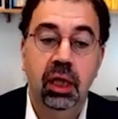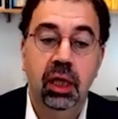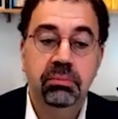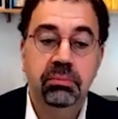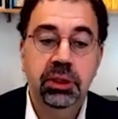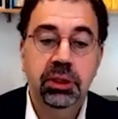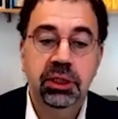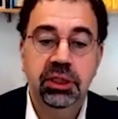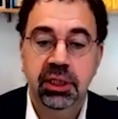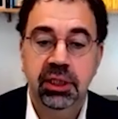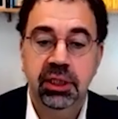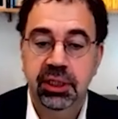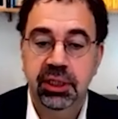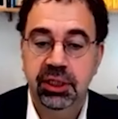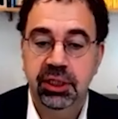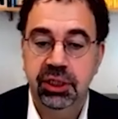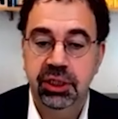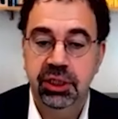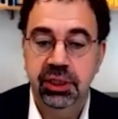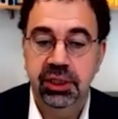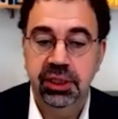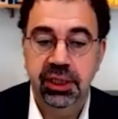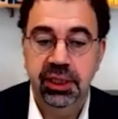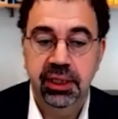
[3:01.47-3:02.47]
60 sene
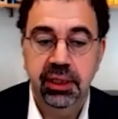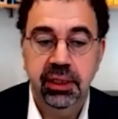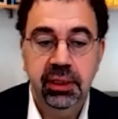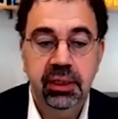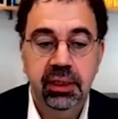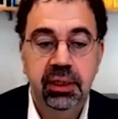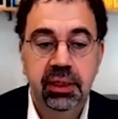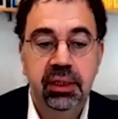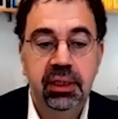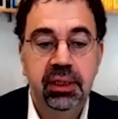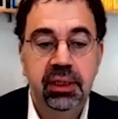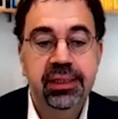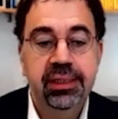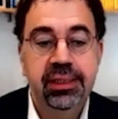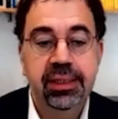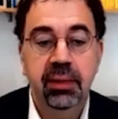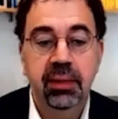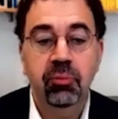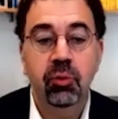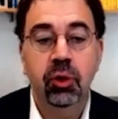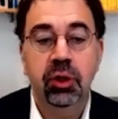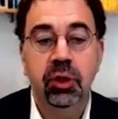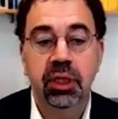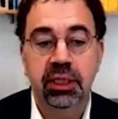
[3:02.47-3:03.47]
içinde
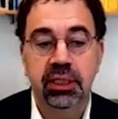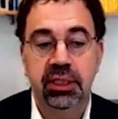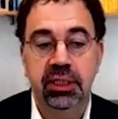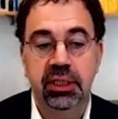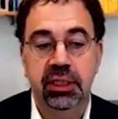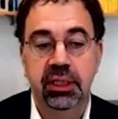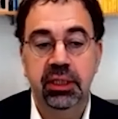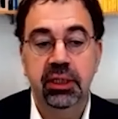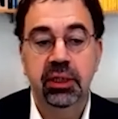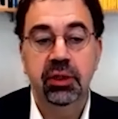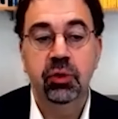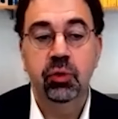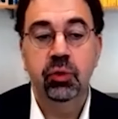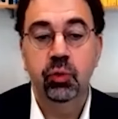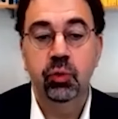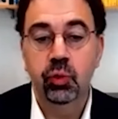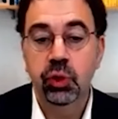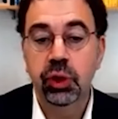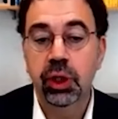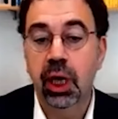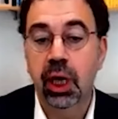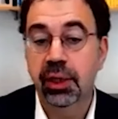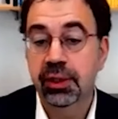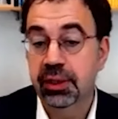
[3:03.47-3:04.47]
demokrasi
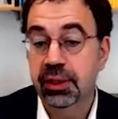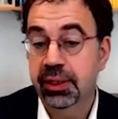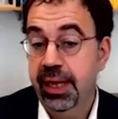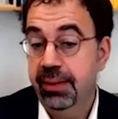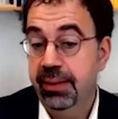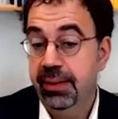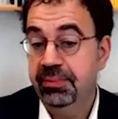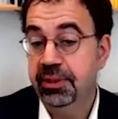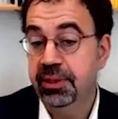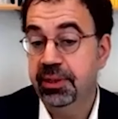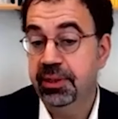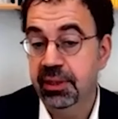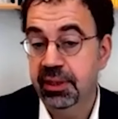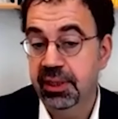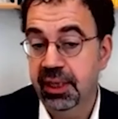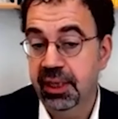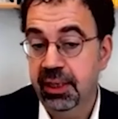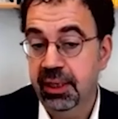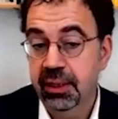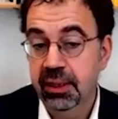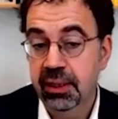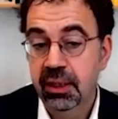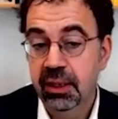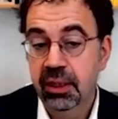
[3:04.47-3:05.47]
dünyanın
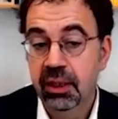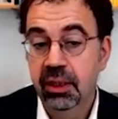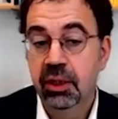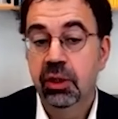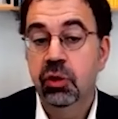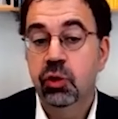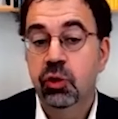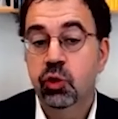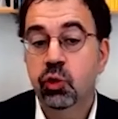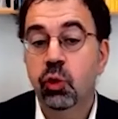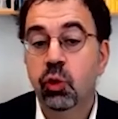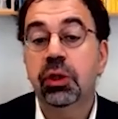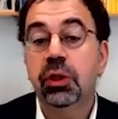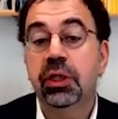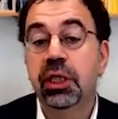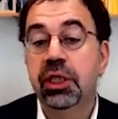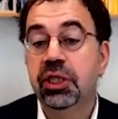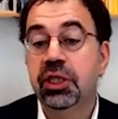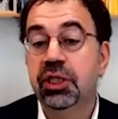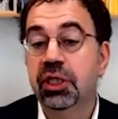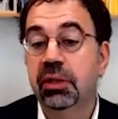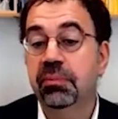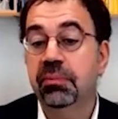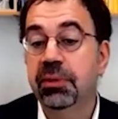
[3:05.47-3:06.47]
hepsinde çok
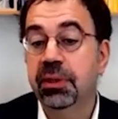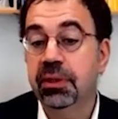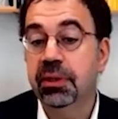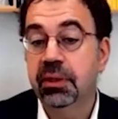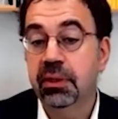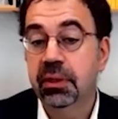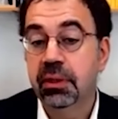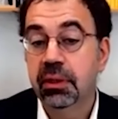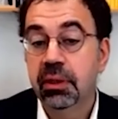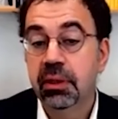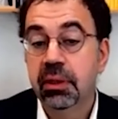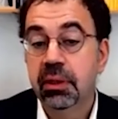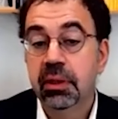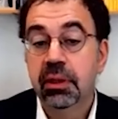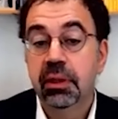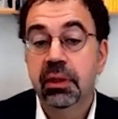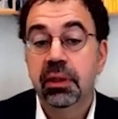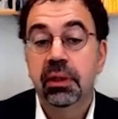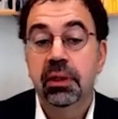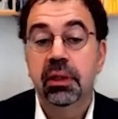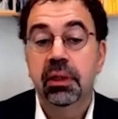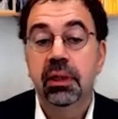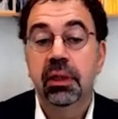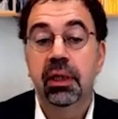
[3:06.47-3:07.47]
değişik bir
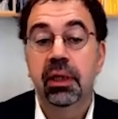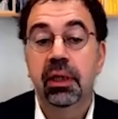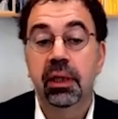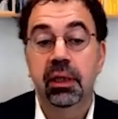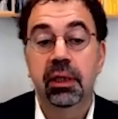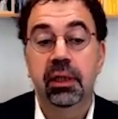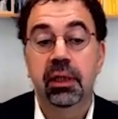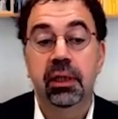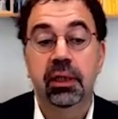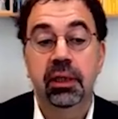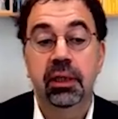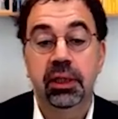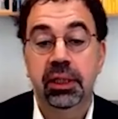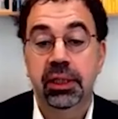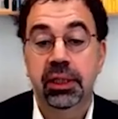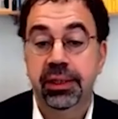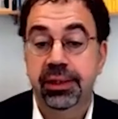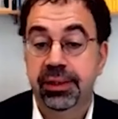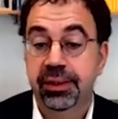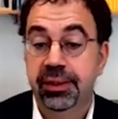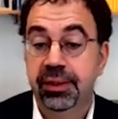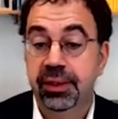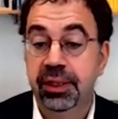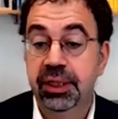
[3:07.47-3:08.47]
e,
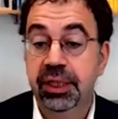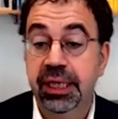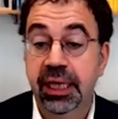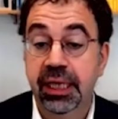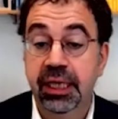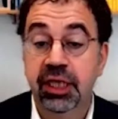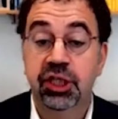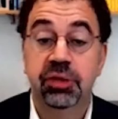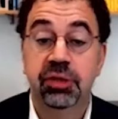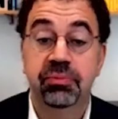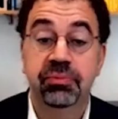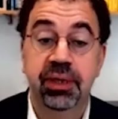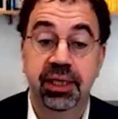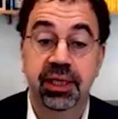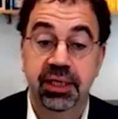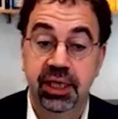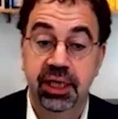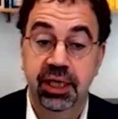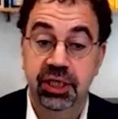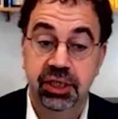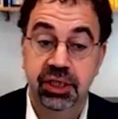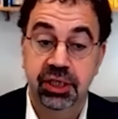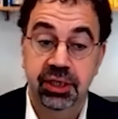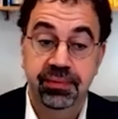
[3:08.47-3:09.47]

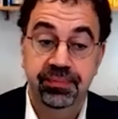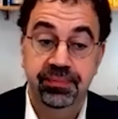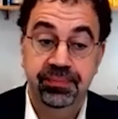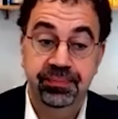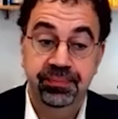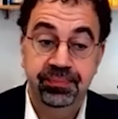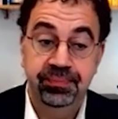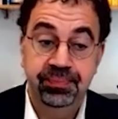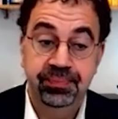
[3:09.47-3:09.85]
gelişimden geçti.